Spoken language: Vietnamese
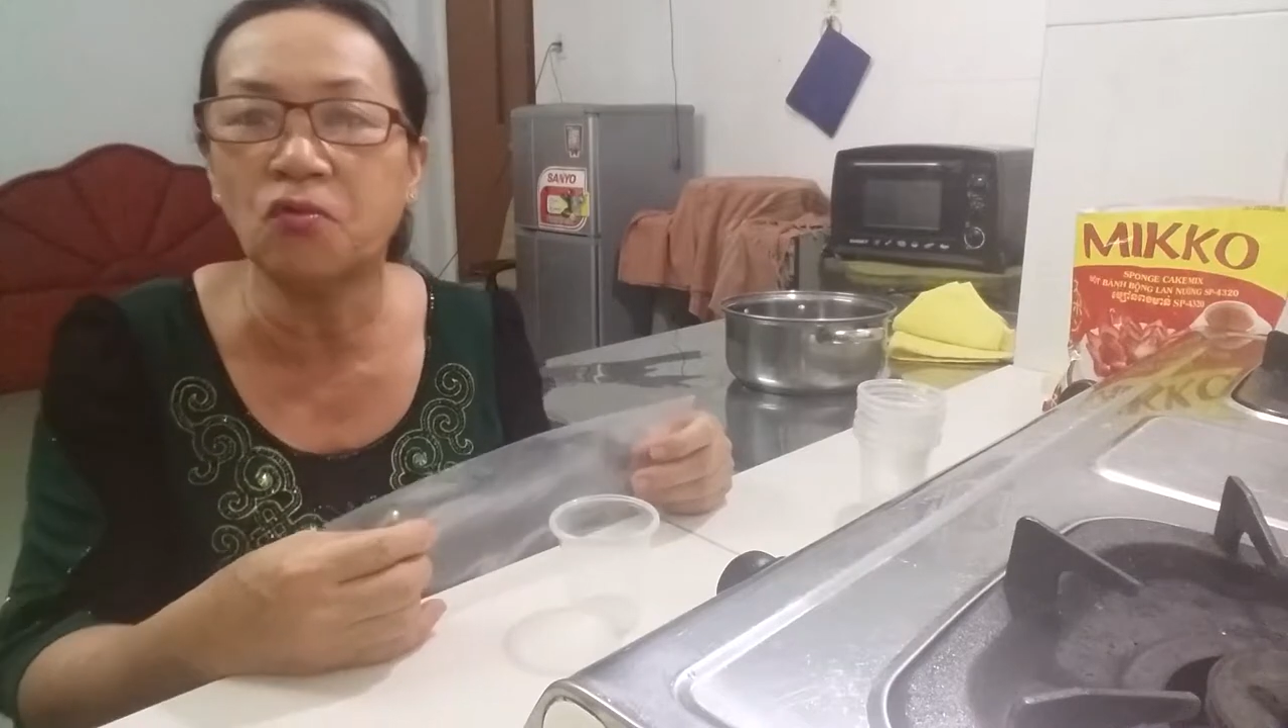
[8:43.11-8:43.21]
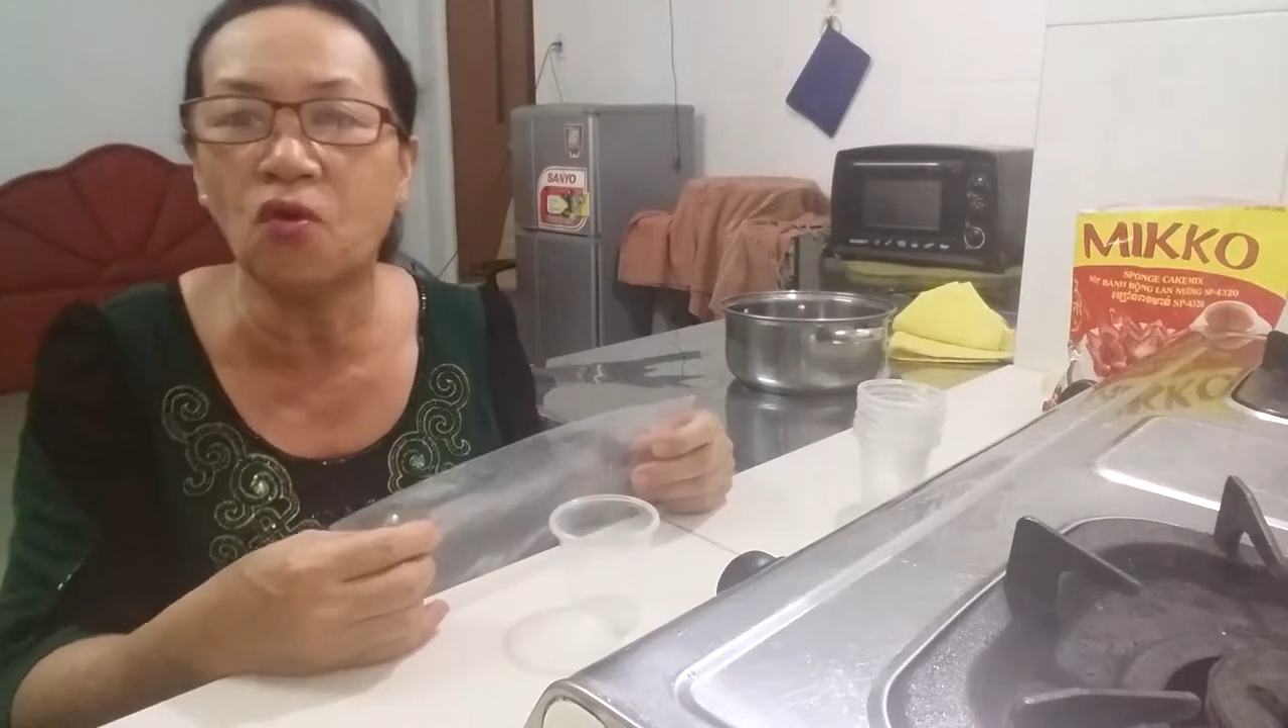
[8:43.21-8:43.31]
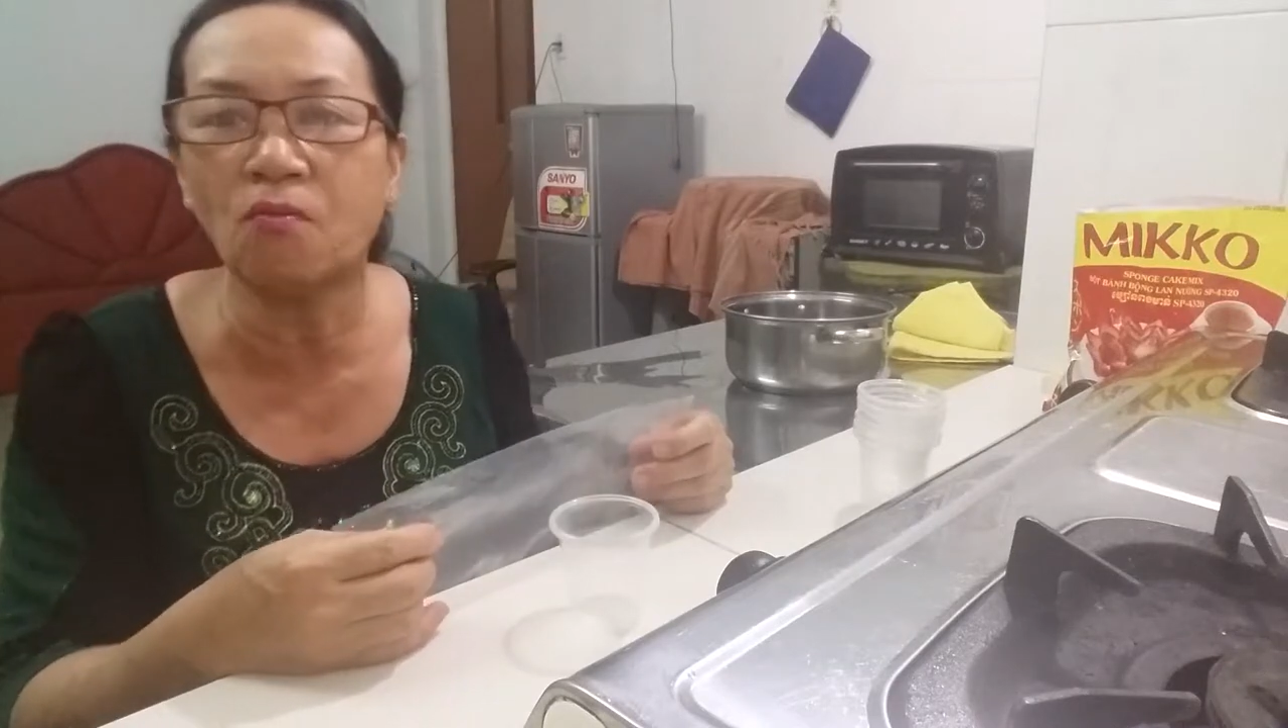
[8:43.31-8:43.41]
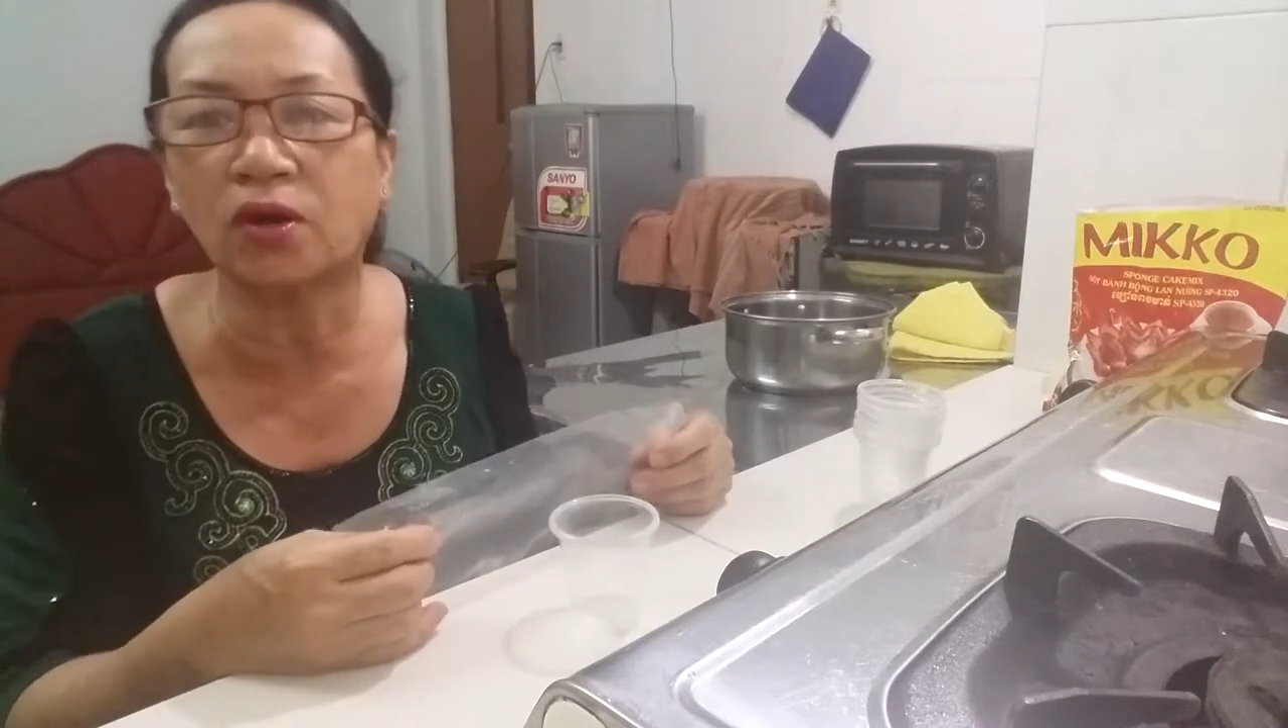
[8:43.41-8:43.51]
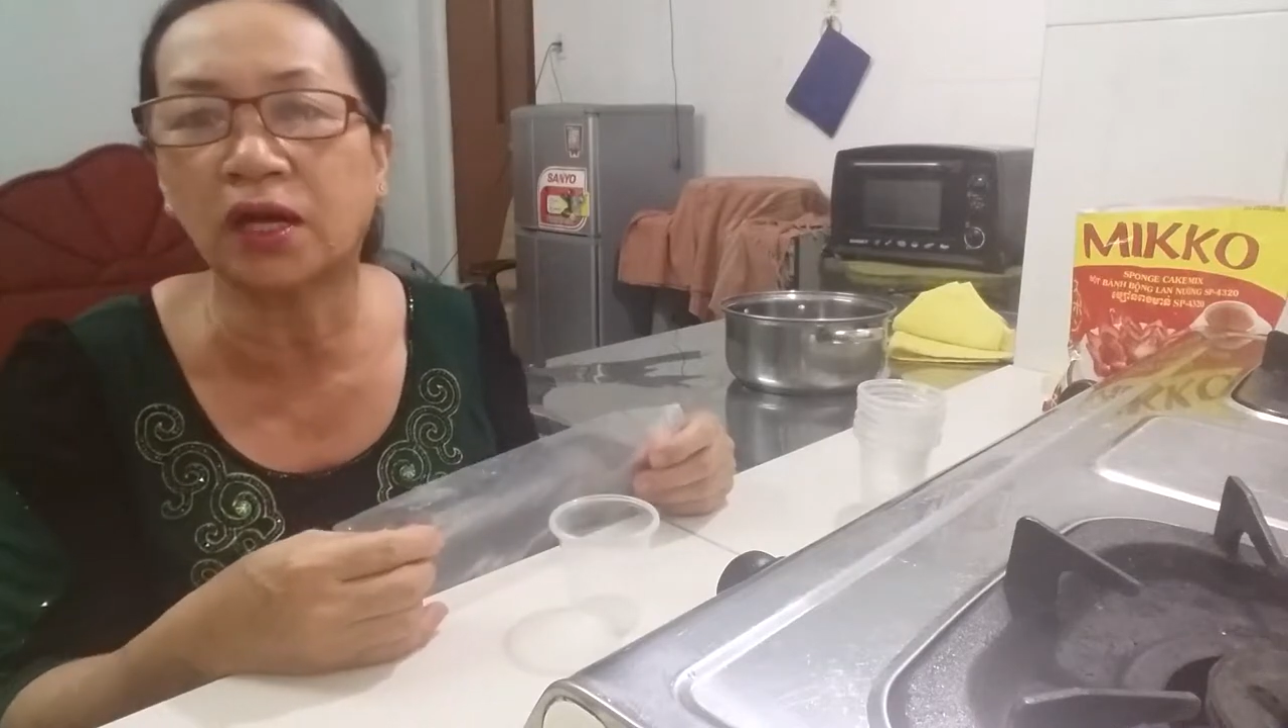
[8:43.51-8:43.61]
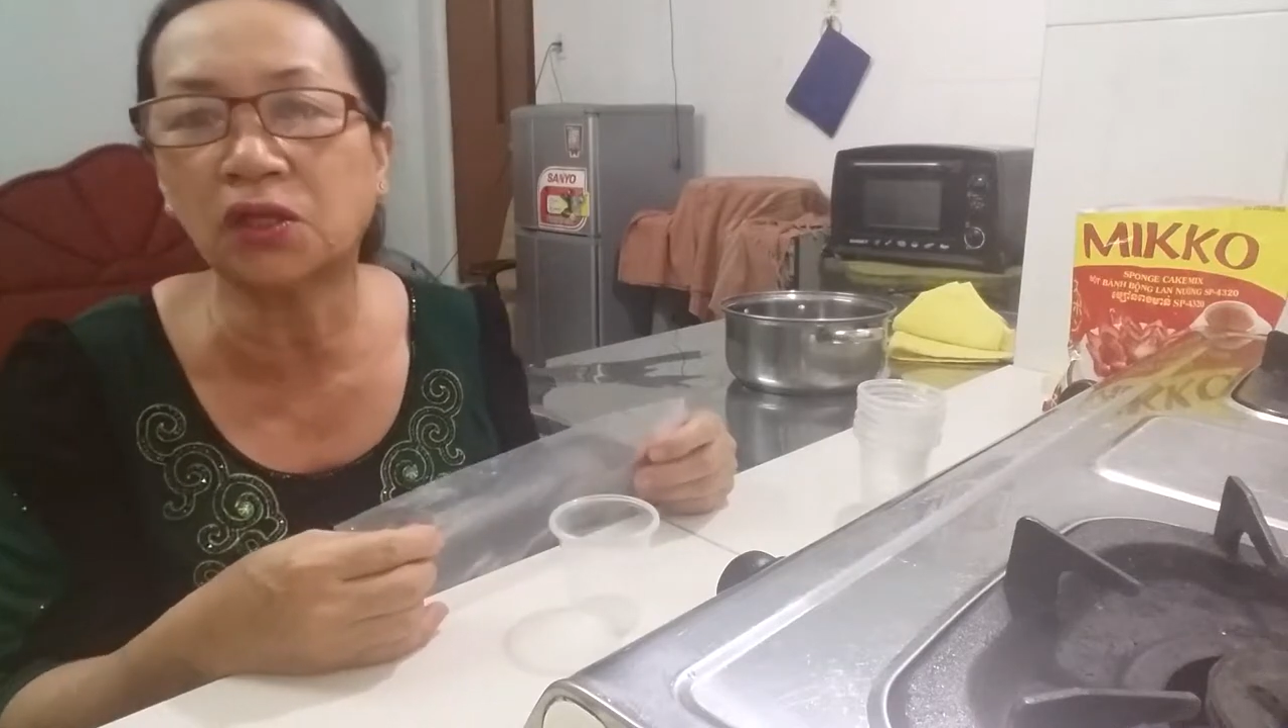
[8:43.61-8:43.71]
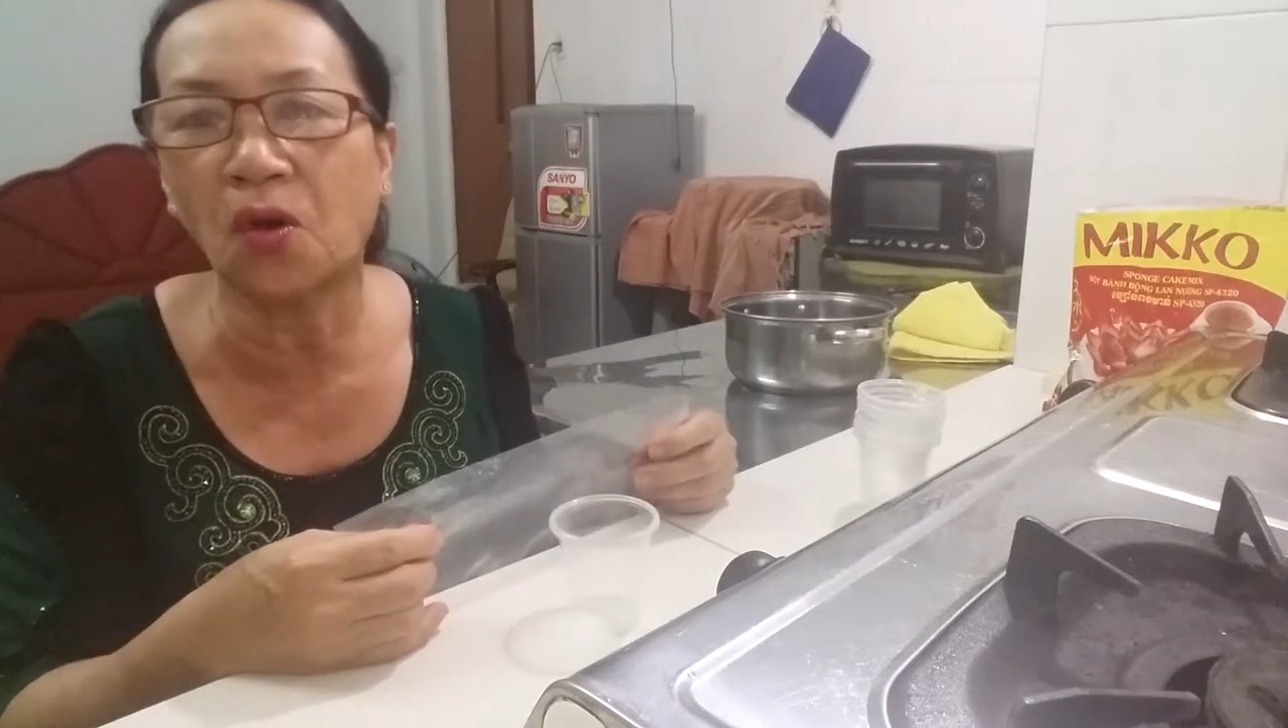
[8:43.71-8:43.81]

mua một cái